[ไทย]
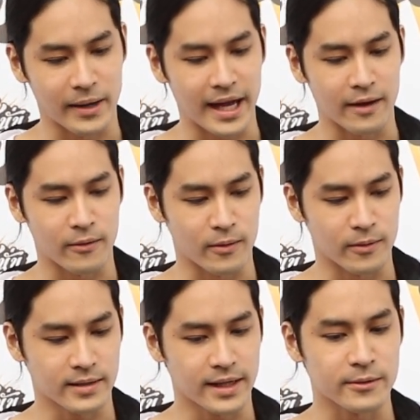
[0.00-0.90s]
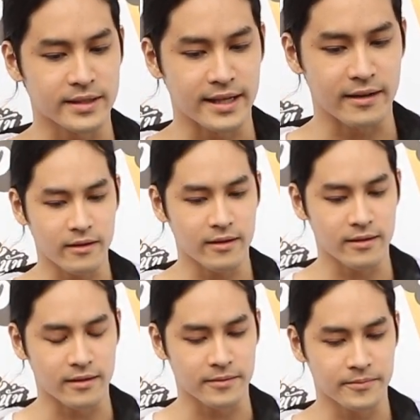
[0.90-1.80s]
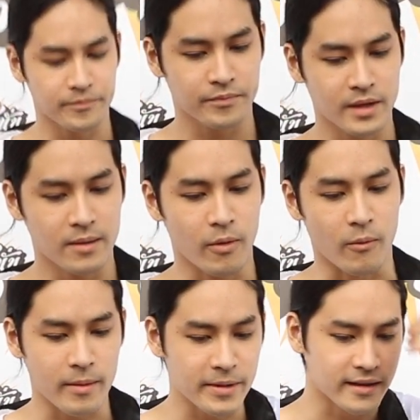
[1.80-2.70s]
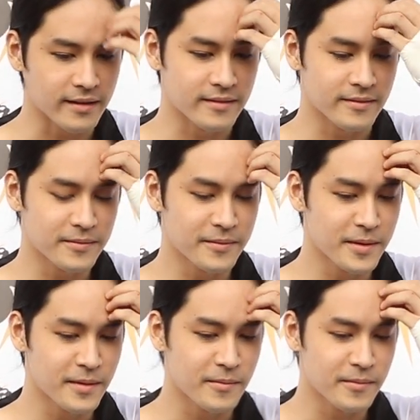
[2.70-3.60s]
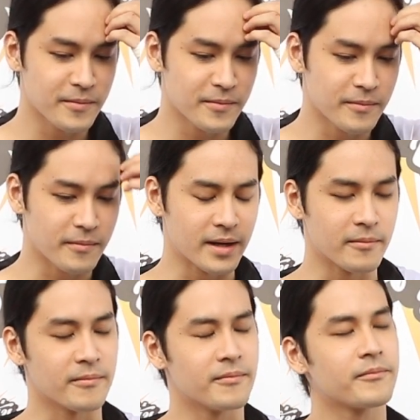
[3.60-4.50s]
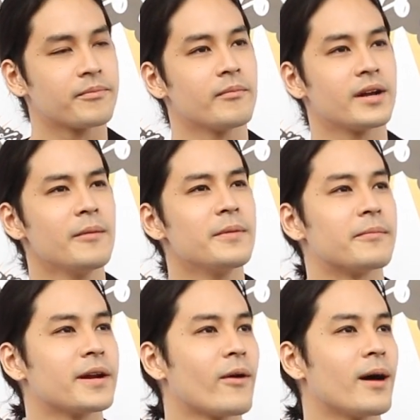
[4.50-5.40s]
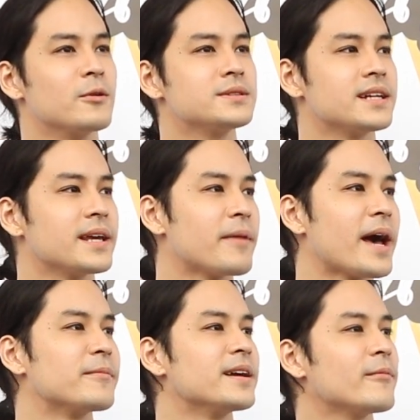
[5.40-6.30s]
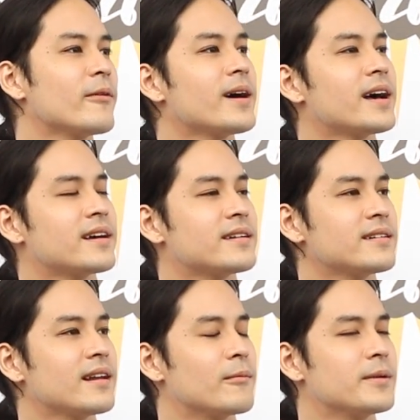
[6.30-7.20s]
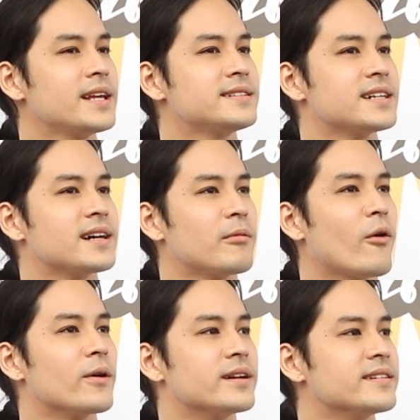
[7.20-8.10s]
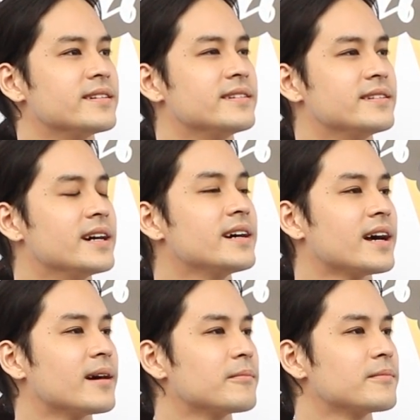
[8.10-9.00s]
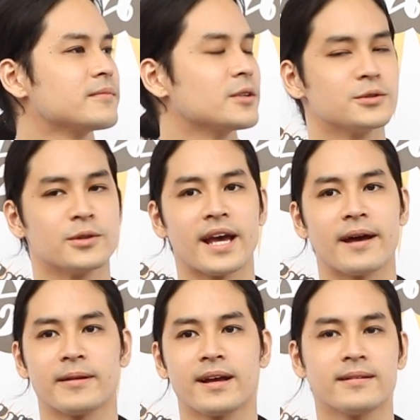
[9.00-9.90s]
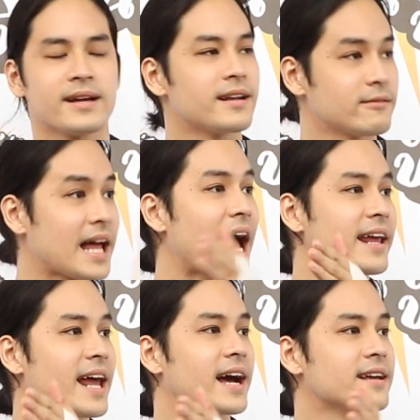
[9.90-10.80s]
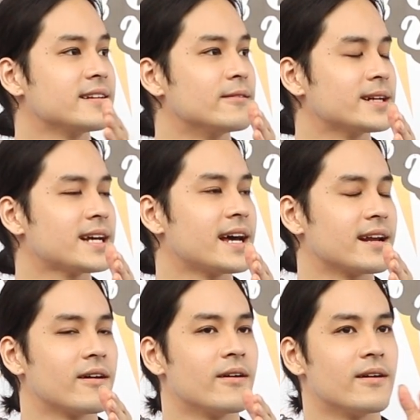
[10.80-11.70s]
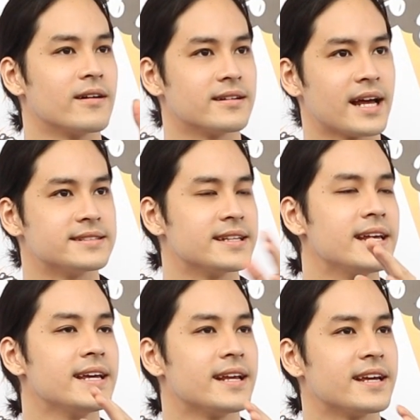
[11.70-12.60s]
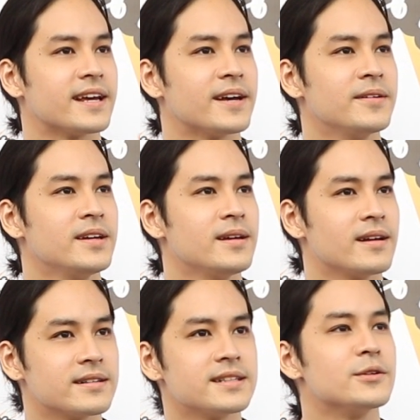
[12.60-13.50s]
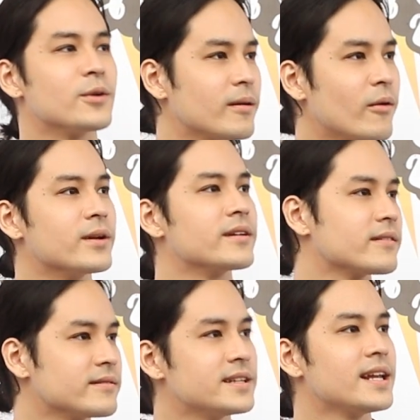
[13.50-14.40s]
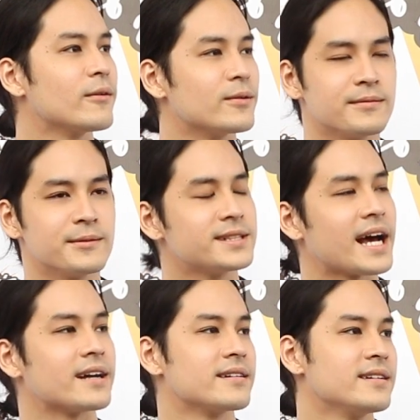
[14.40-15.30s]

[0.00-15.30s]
งเวลาเราเล่นดนตรีเราก็ผมว่ามันก็เหมือนเป็นความรู้สึกอีกแบบหนึ่งเพราะว่าเราไม่ได้เจอกับคนเยอะครับคือส่วนใหญ่ถ้าเราถ่ายหนังหรือว่าถ่ายละครถ่ายซีรีส์อะไรเงี้ยมันก็จะอยู่กับคนที่เรารู้จัก